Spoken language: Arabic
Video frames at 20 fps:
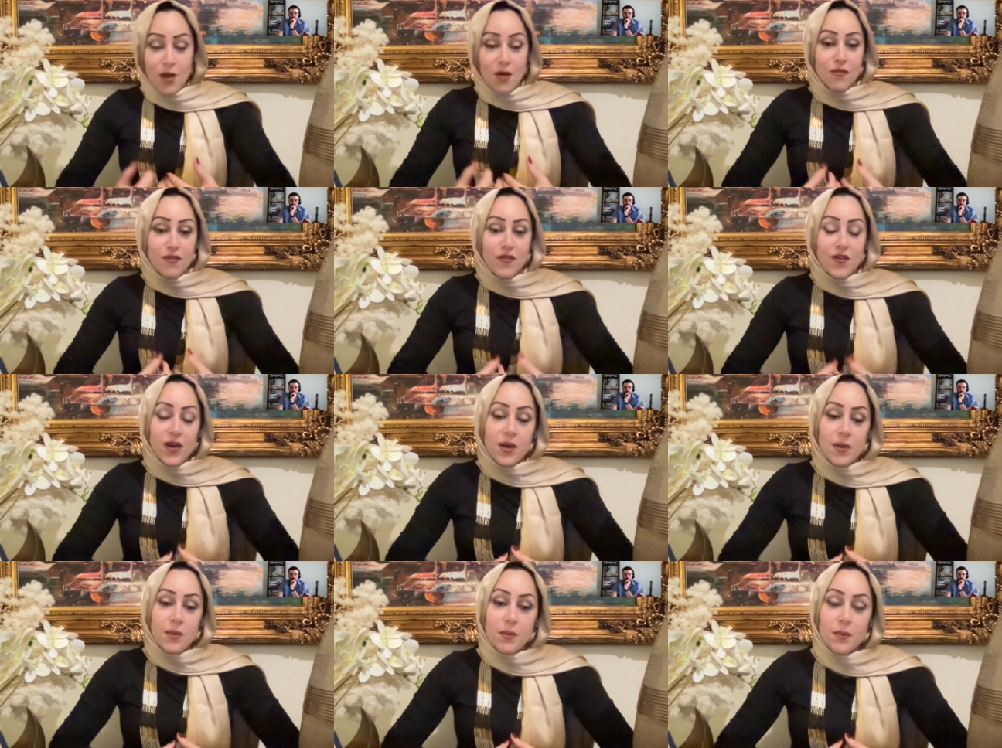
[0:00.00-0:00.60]
ف
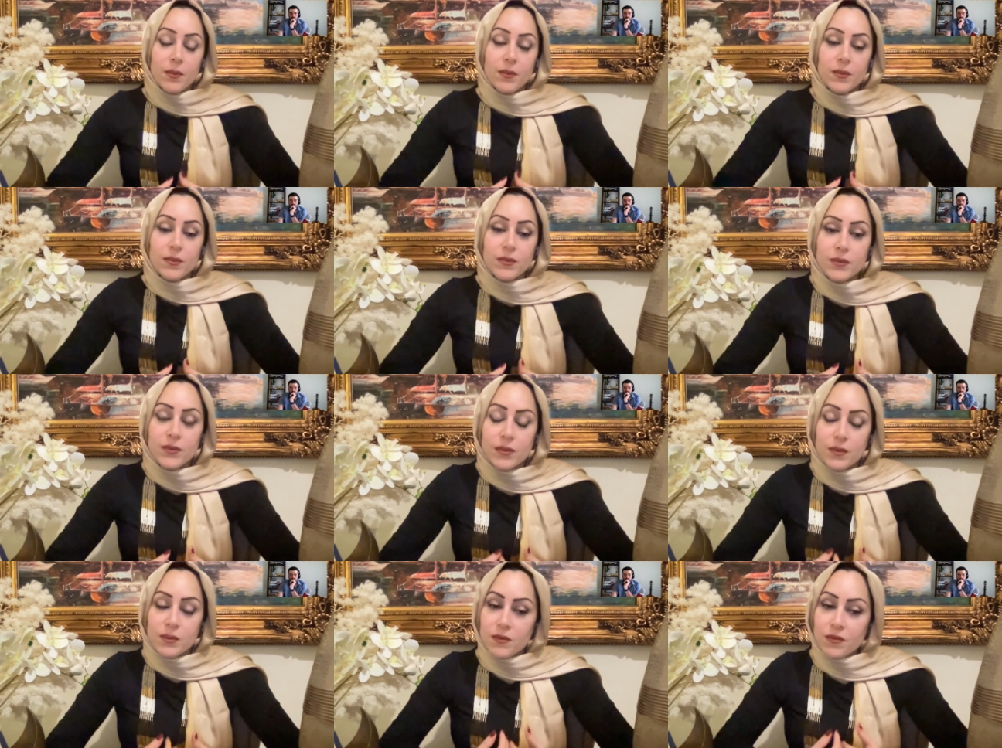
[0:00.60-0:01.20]

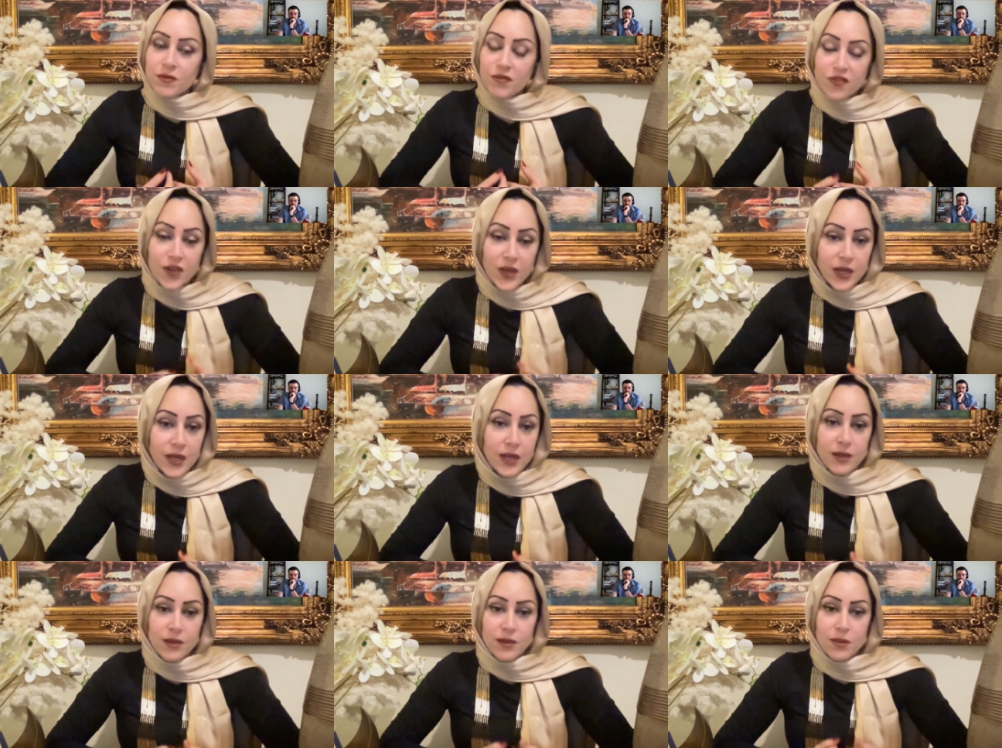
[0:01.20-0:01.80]

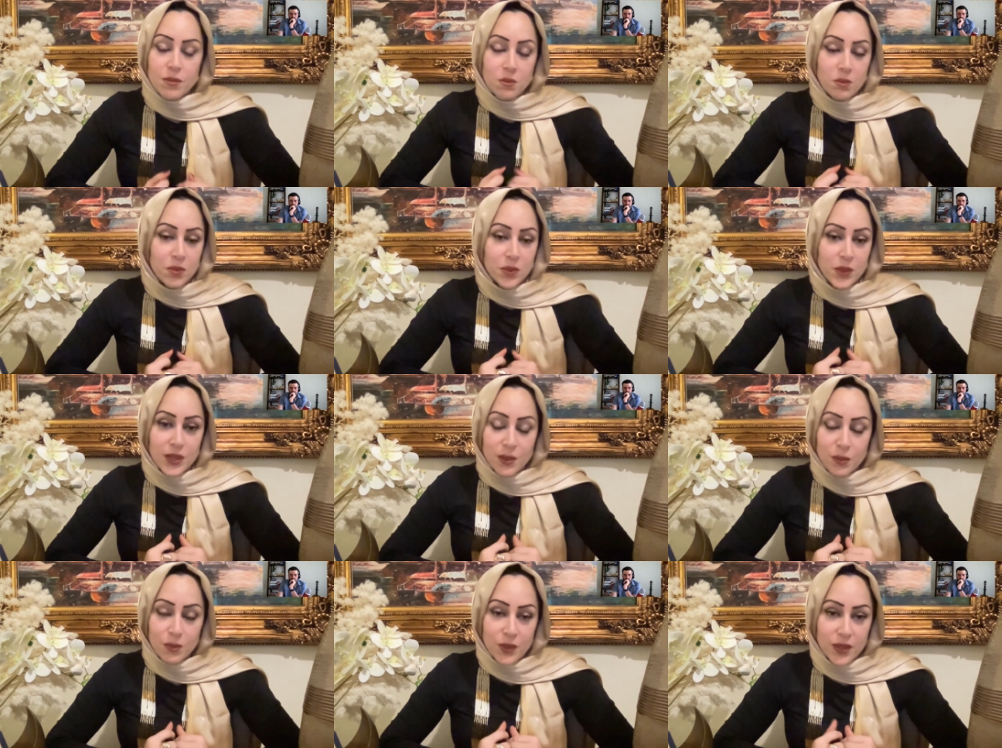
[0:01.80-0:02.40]
فعلا
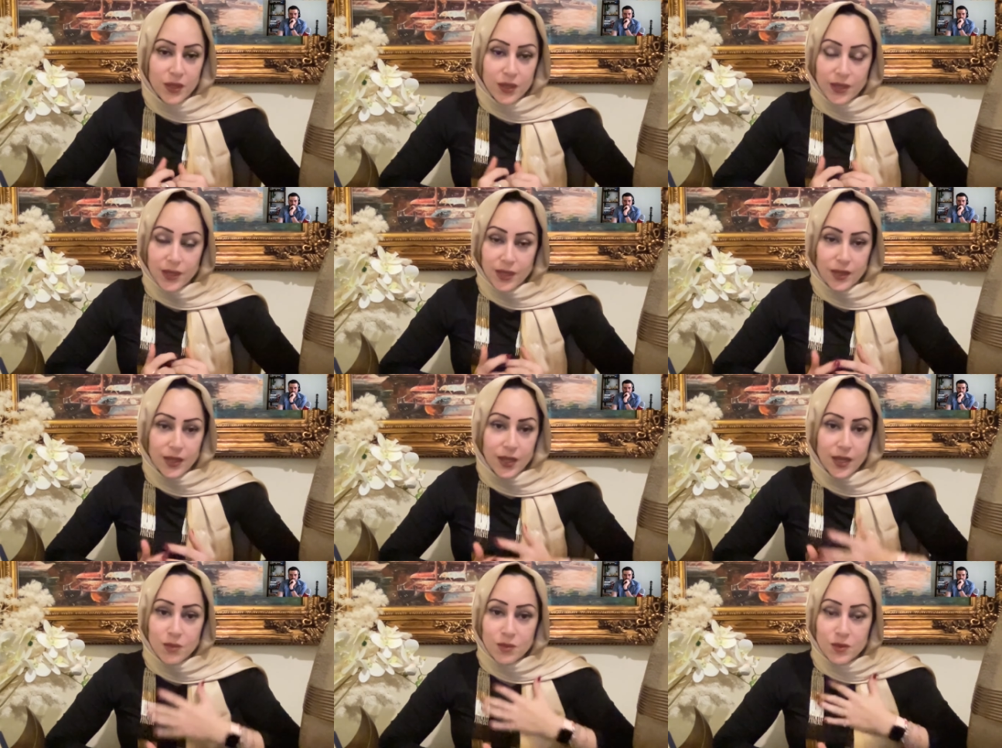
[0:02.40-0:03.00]
بي بي
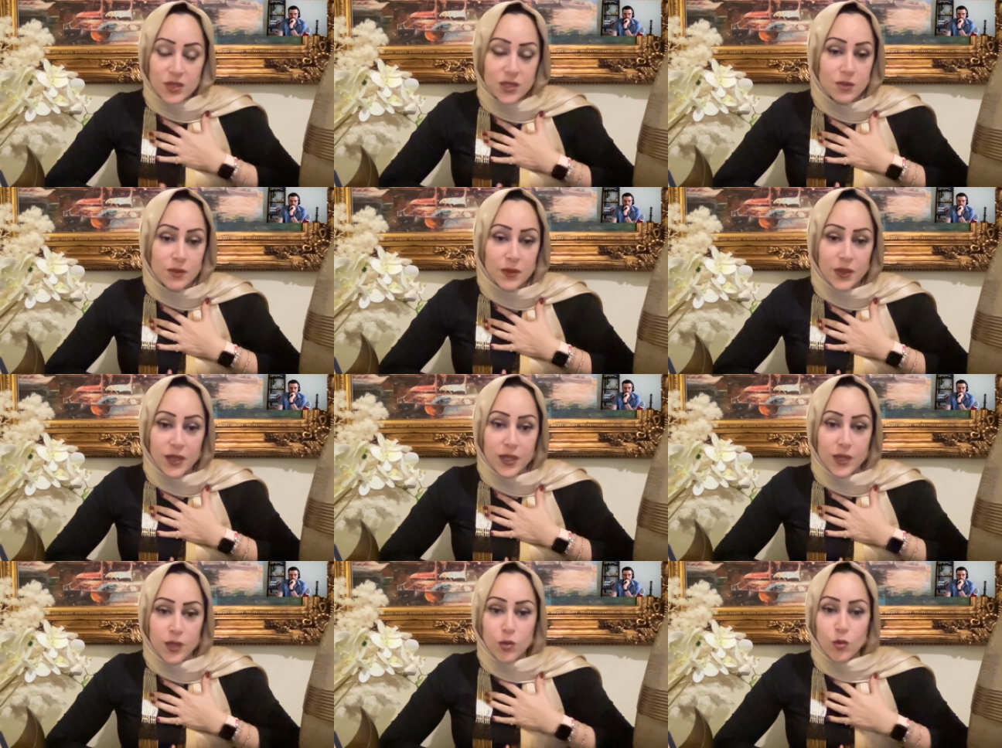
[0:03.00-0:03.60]
يعني انا بالنسبه
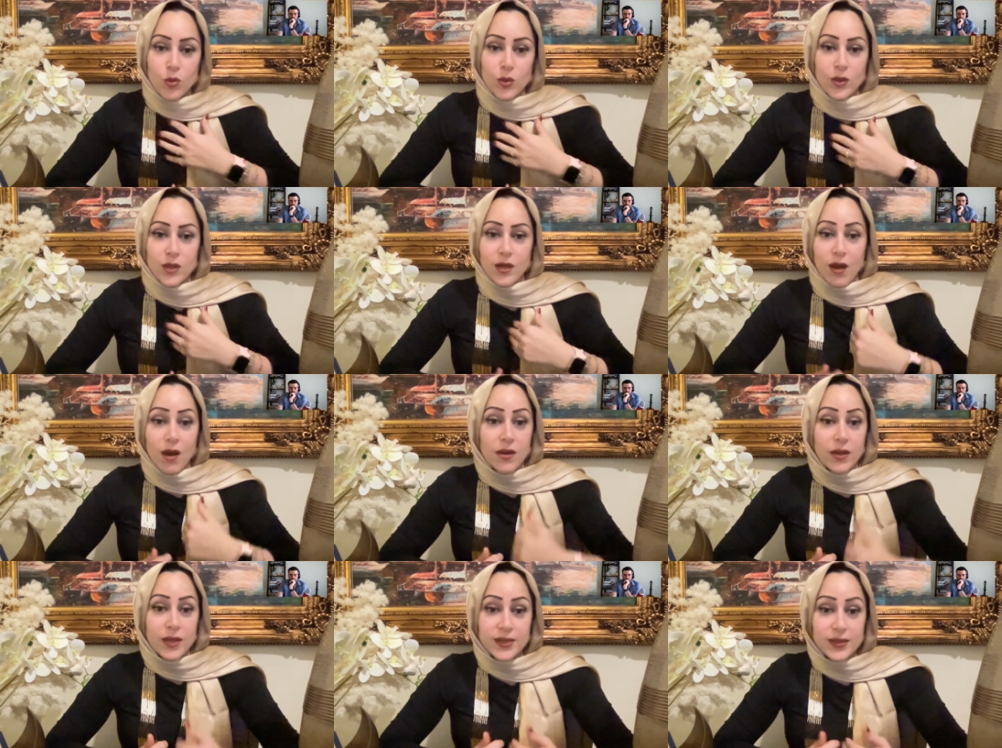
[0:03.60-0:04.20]
لي هو
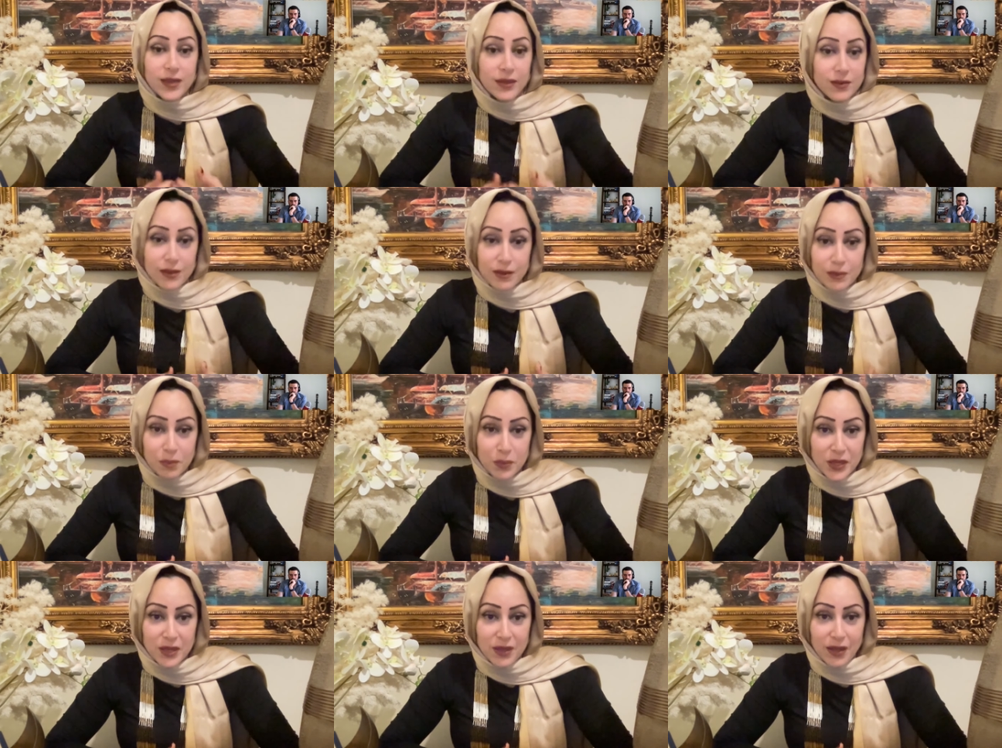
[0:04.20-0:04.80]
عقيده
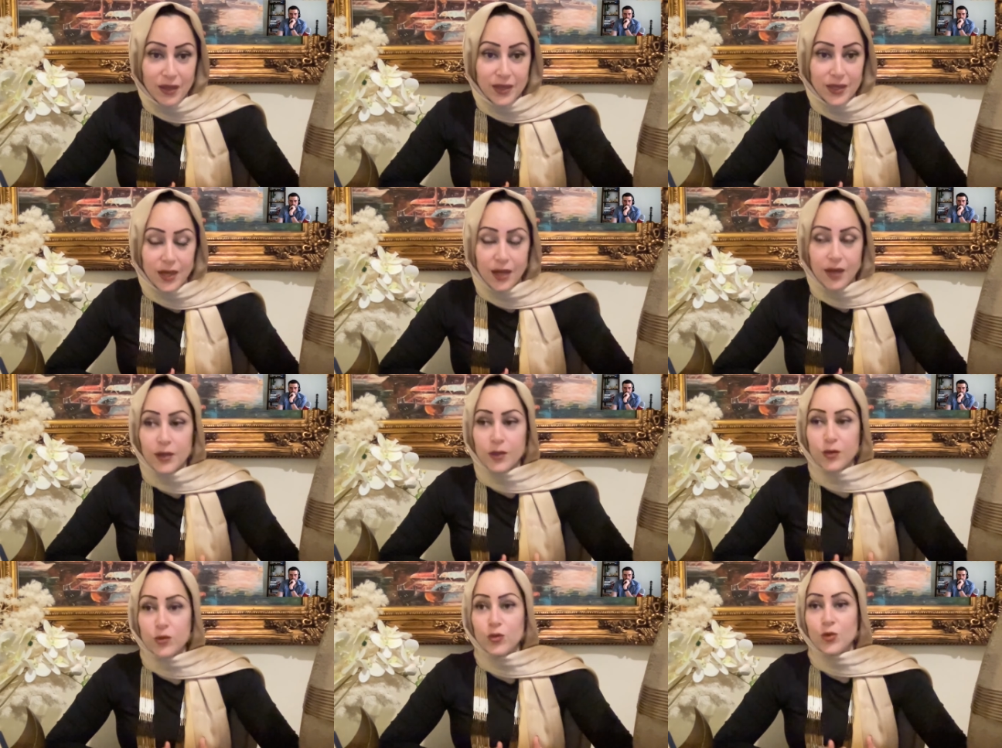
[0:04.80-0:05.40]
تربيت
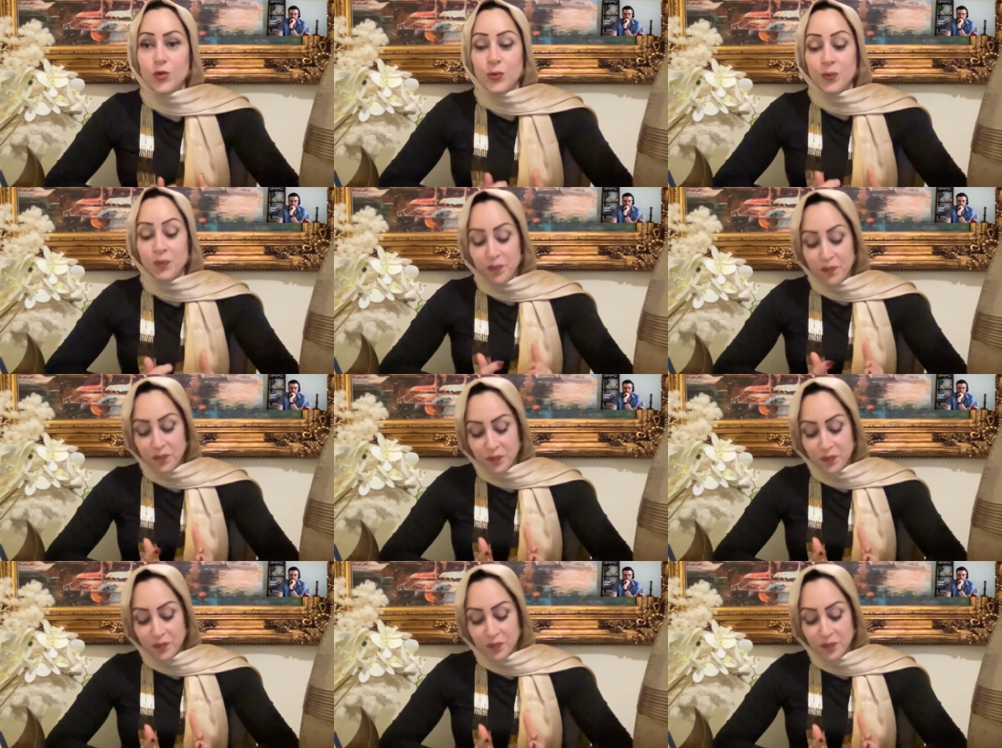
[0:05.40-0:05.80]
عليها انه